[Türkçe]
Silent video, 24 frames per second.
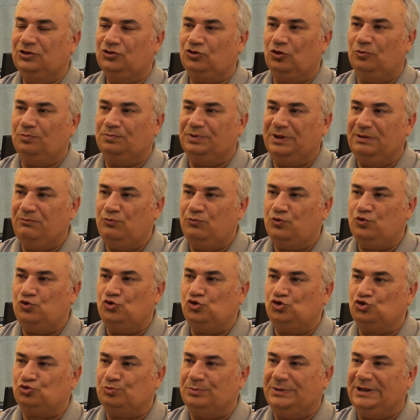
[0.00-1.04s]
toplam
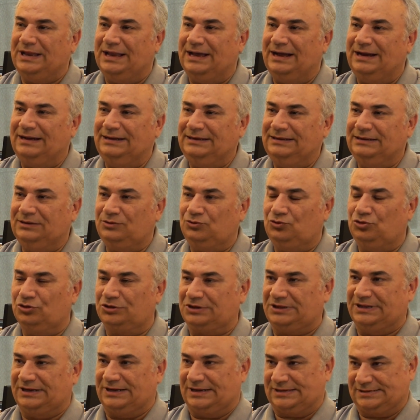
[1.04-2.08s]
100 milyar
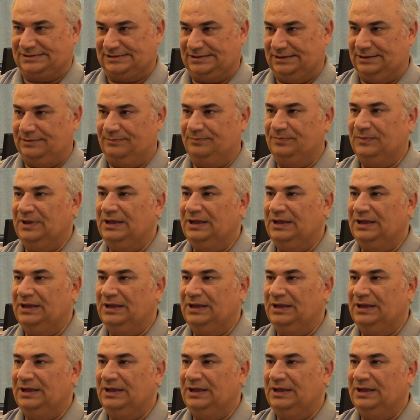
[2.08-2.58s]
Türk lirası.